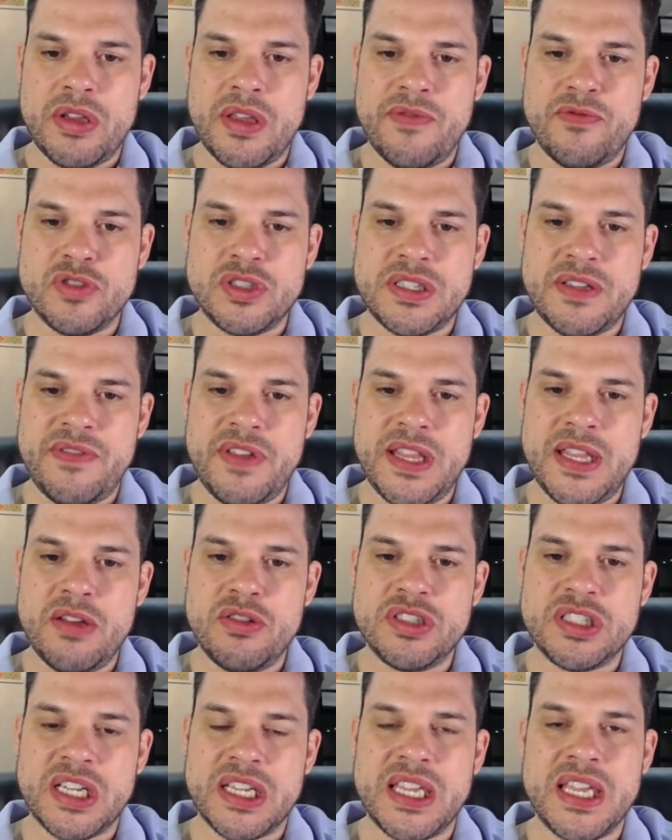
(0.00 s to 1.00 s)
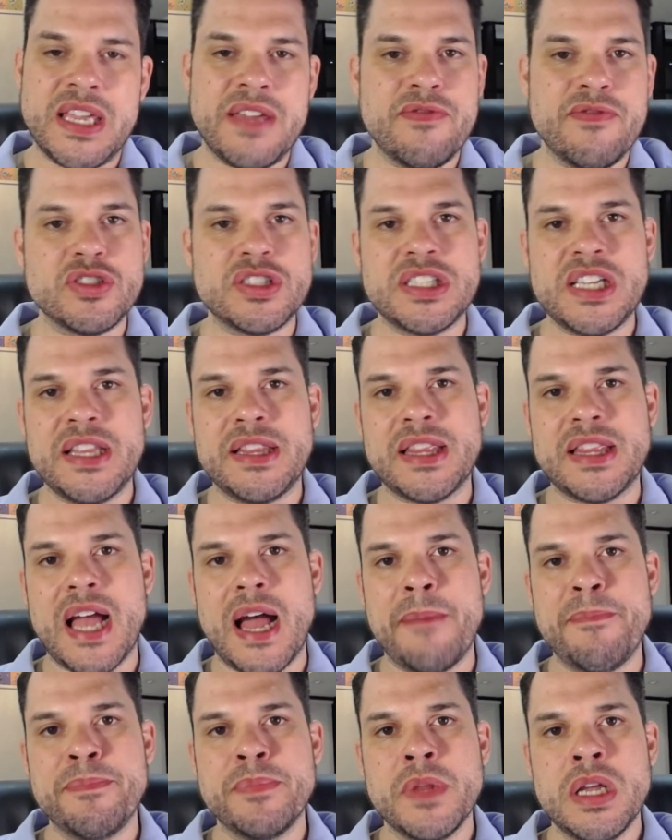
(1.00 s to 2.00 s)
O que você vendeu, esse aqui que você
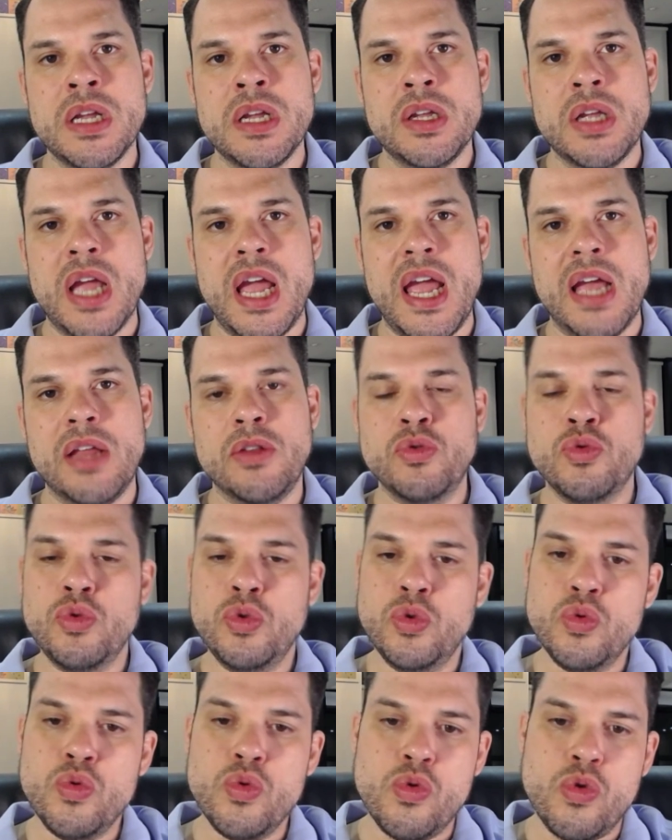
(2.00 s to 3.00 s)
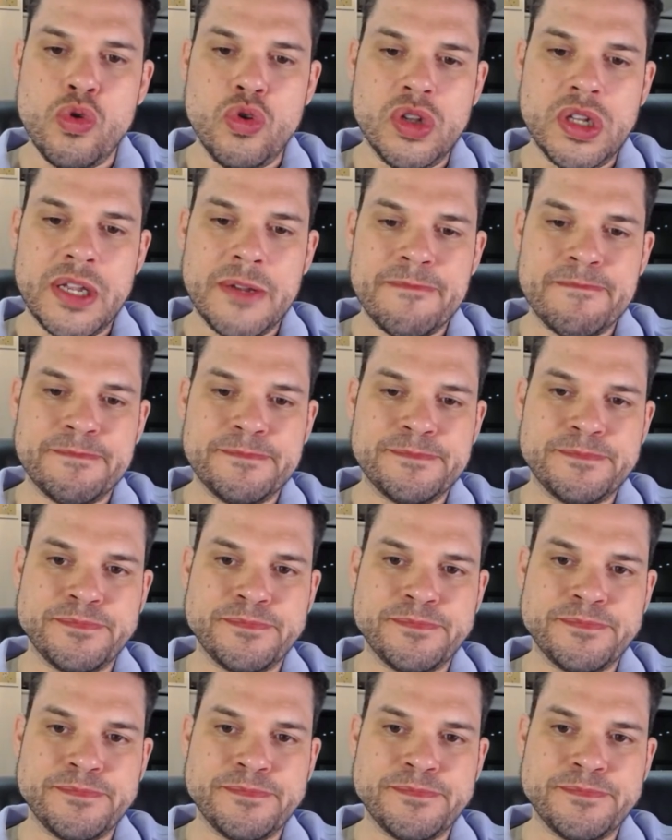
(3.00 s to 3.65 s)
está é, no lucro, né?